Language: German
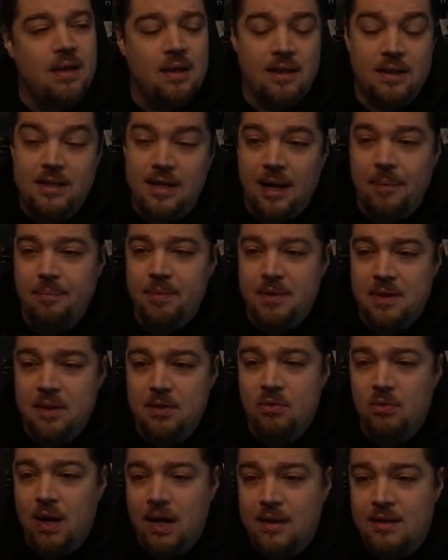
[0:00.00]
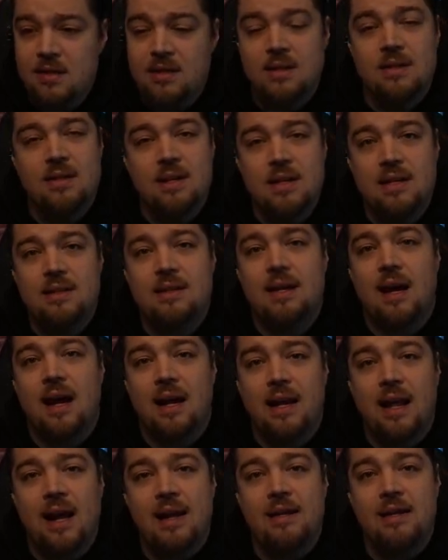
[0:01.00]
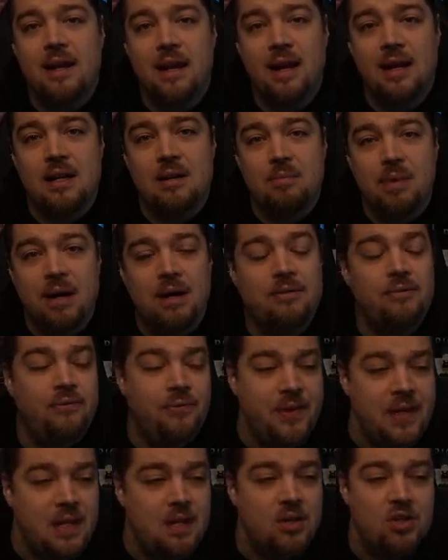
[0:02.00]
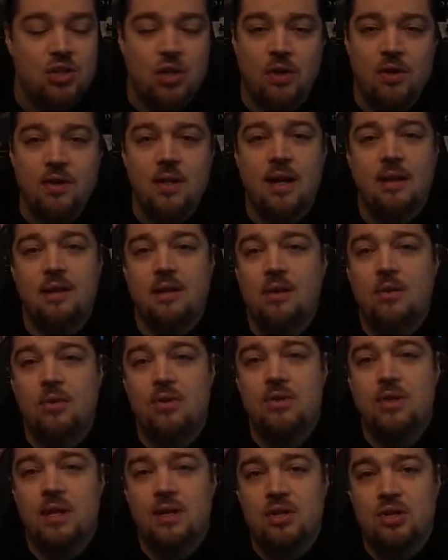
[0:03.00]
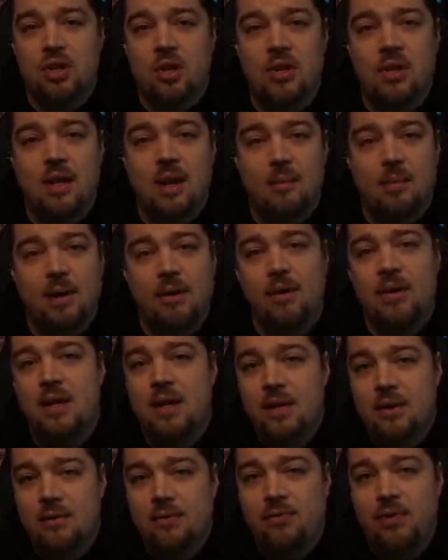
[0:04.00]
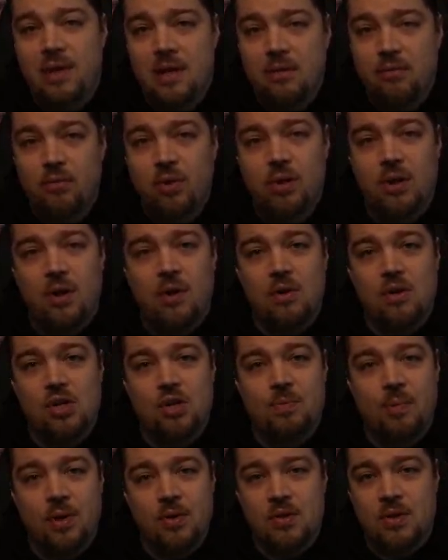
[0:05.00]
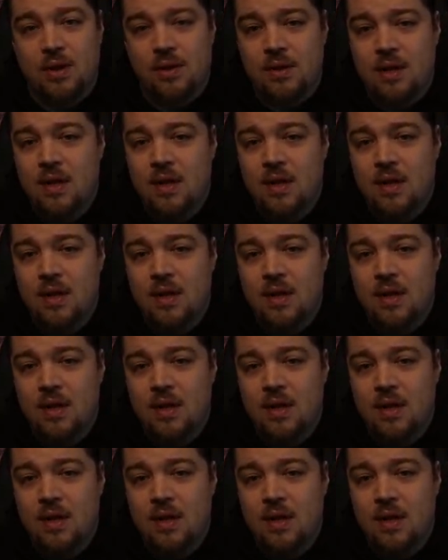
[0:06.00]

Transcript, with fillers: Ich habe die Runs nicht alleine rangebracht. Viele schon, ja, den Großteil schon, aber viel wurde auch gesponsert.